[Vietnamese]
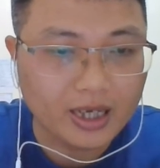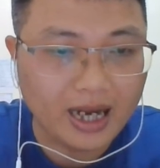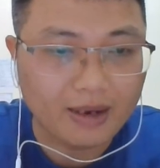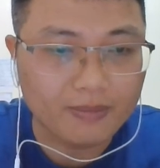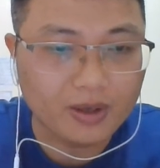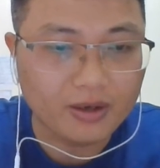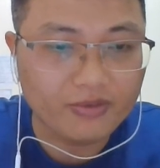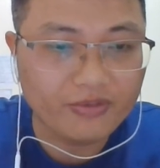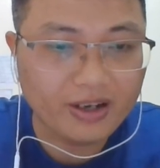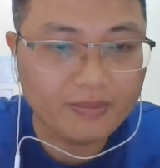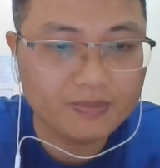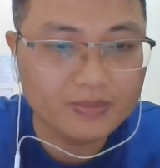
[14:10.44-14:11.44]
làm
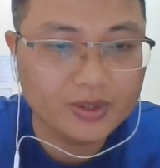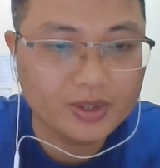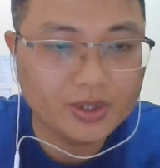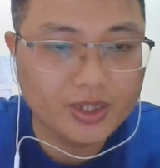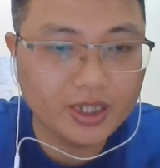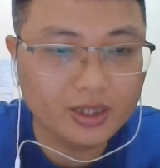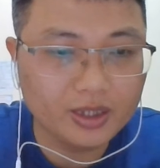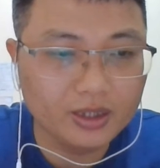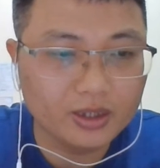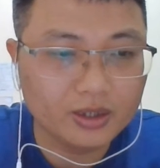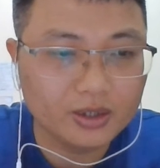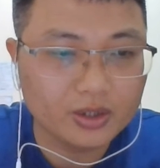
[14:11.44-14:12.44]
phép chiết
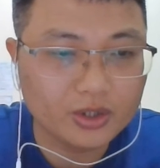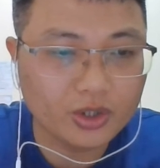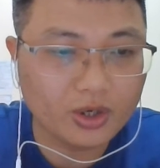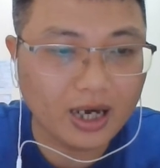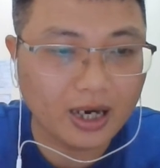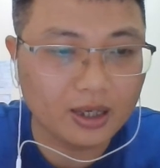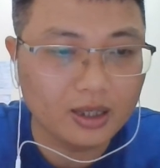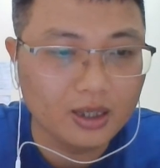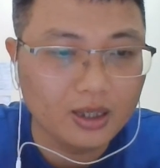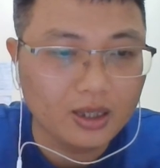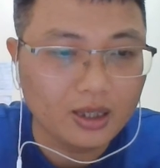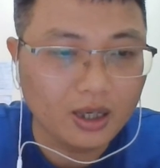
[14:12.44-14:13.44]
tự cho rằng
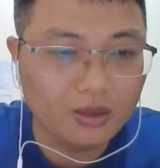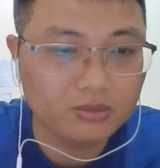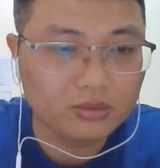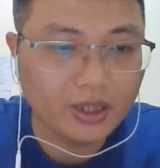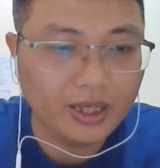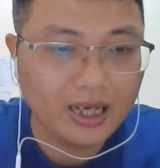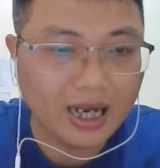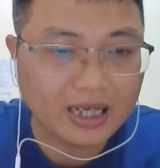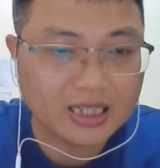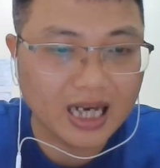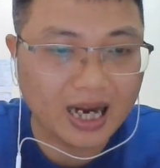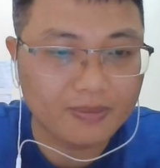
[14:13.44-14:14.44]
ông tên
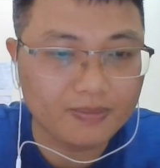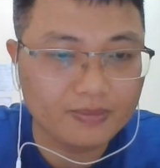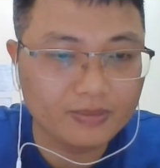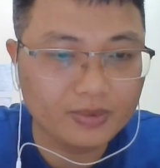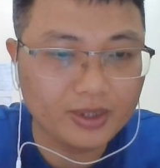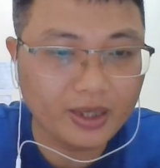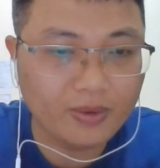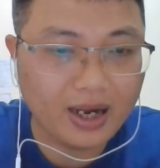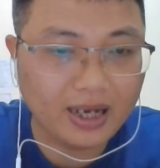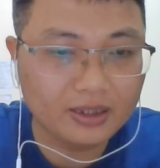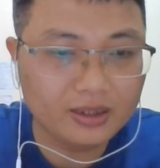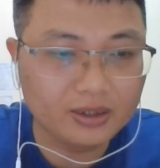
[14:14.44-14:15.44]
là Sảm. Theo
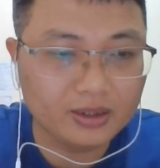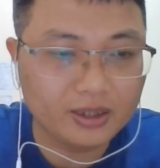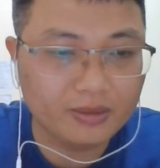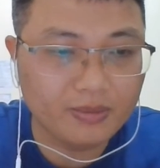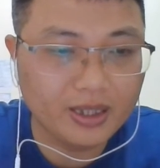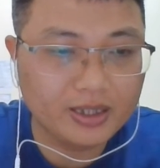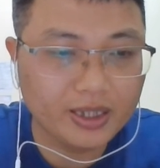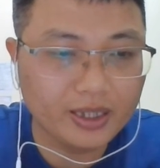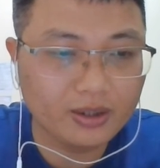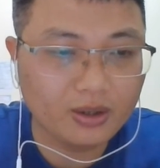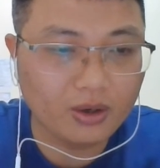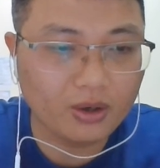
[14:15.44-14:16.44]
Hán tự thì bên
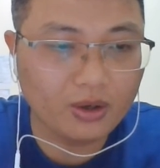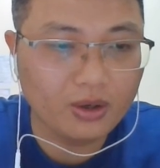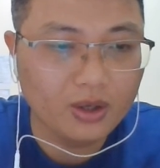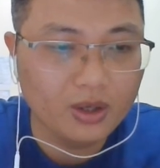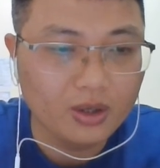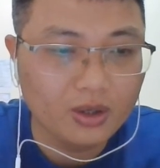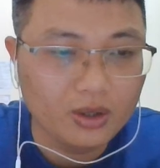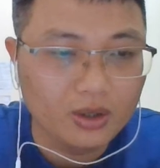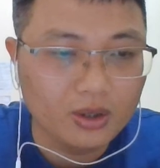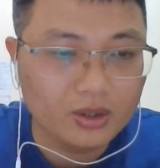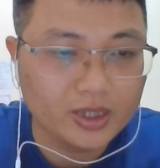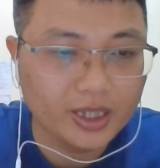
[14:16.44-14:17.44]
trên có
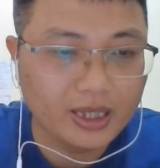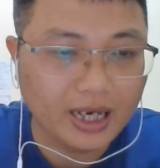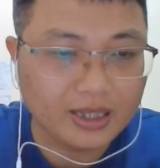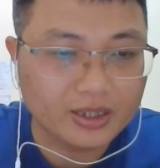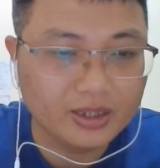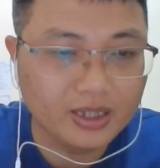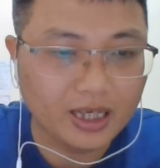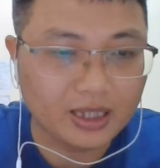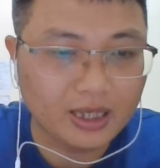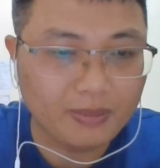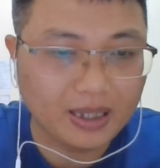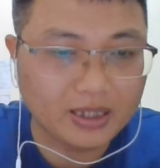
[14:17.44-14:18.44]
trên là chữ nhật
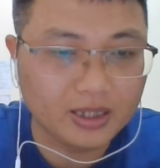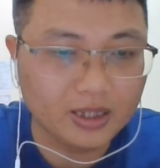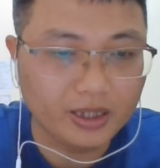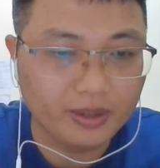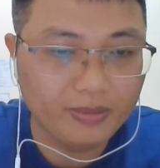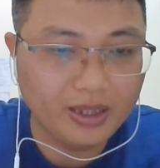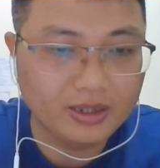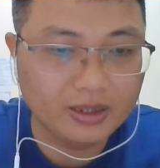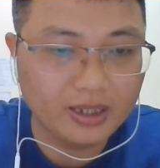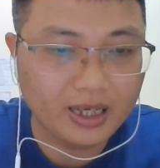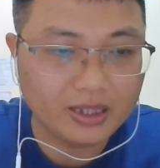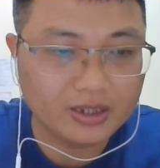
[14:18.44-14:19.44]
là mặt trời, bên
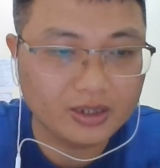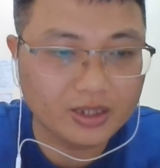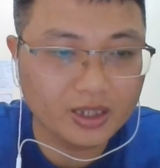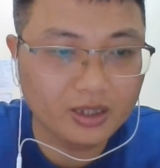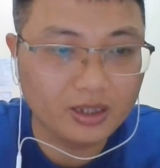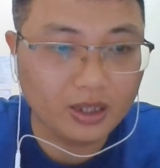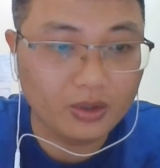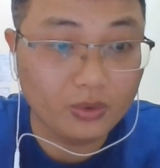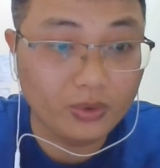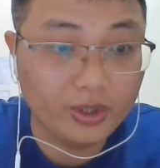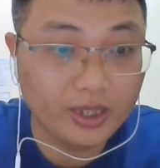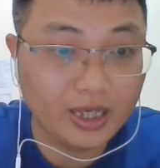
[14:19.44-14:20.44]
dưới là chữ sơn là
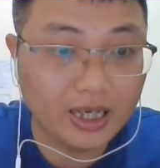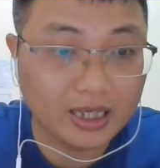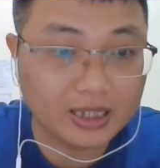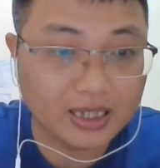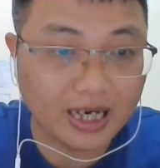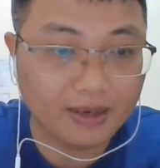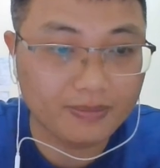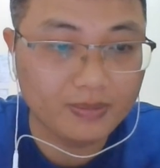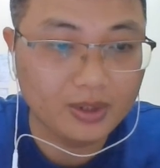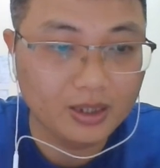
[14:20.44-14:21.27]
núi nghĩa là Sảm.